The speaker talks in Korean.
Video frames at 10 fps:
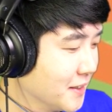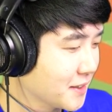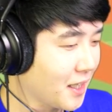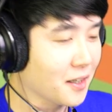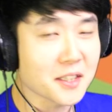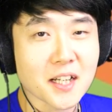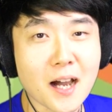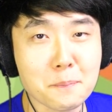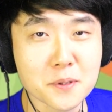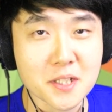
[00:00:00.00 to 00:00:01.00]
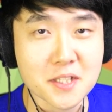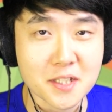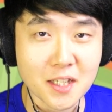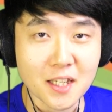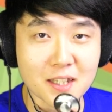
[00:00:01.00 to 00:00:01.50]
자 어디가
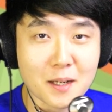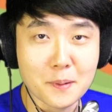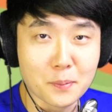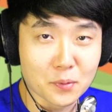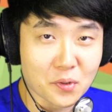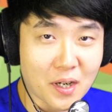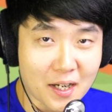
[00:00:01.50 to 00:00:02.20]
아프신지 살펴보도록